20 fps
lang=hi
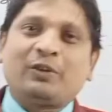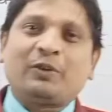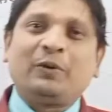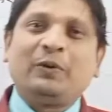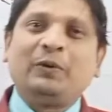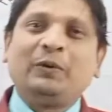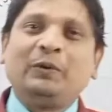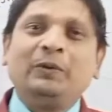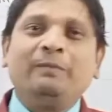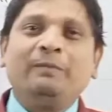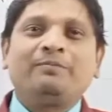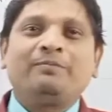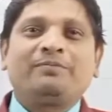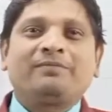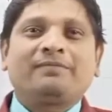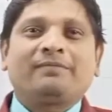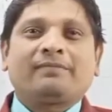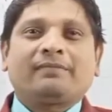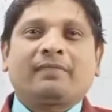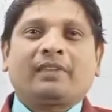को
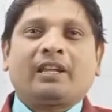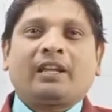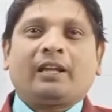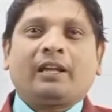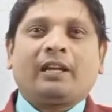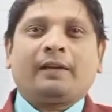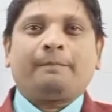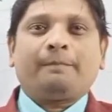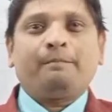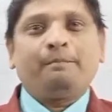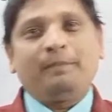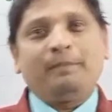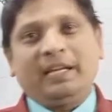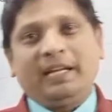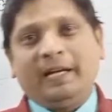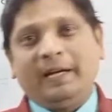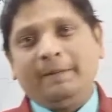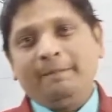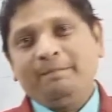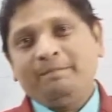
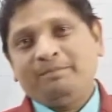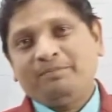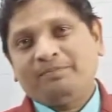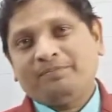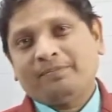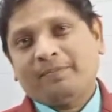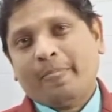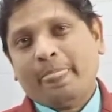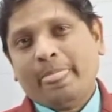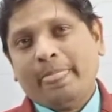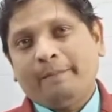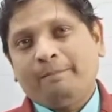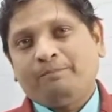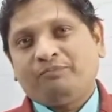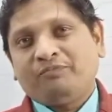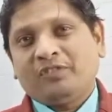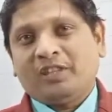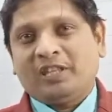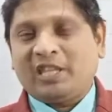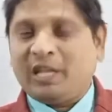मेरा
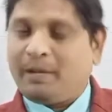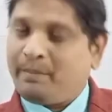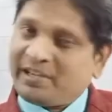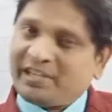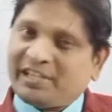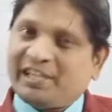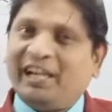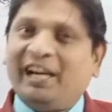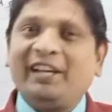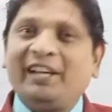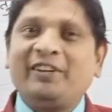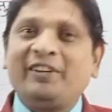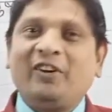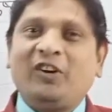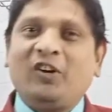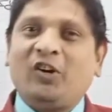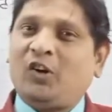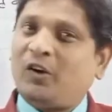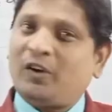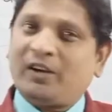नमस्कार
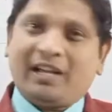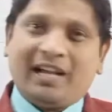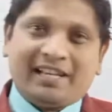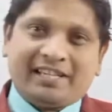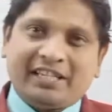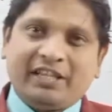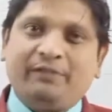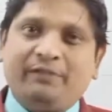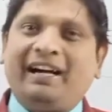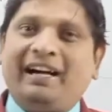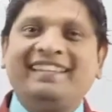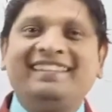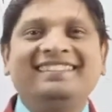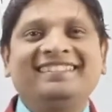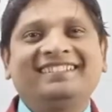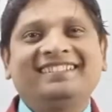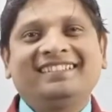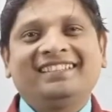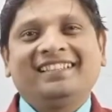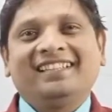और
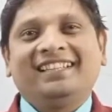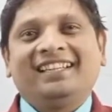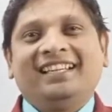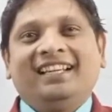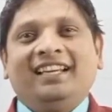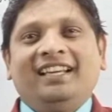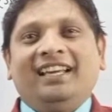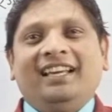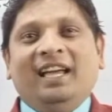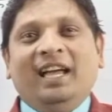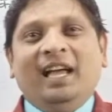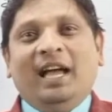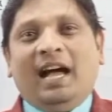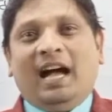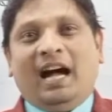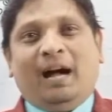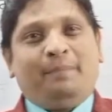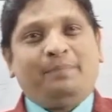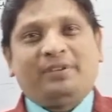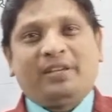आशीर्वाद
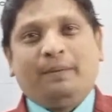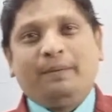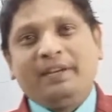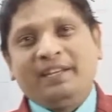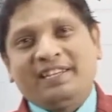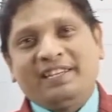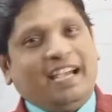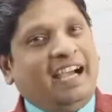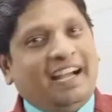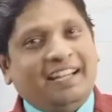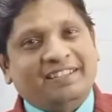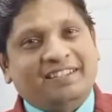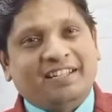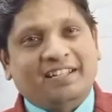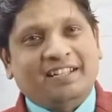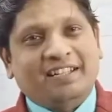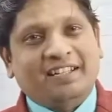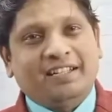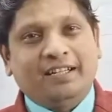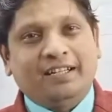आप सभी
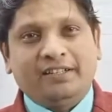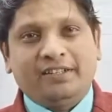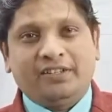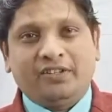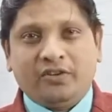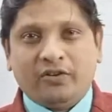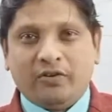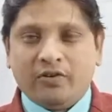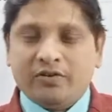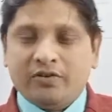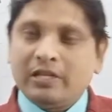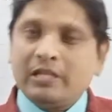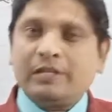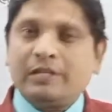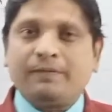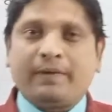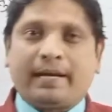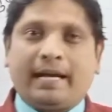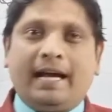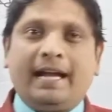छात्र जिस
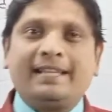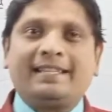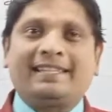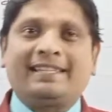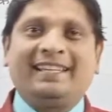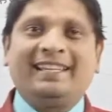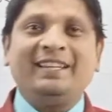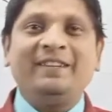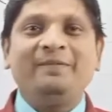प्रकार से